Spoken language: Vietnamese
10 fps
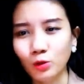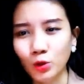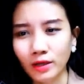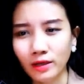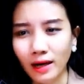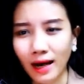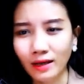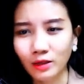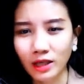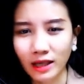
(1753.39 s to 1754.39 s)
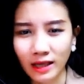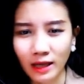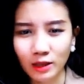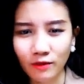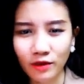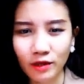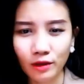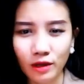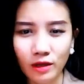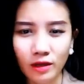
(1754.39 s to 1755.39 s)
xoay người lại, chạy nhanh ra phía
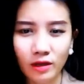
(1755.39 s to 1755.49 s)
cửa.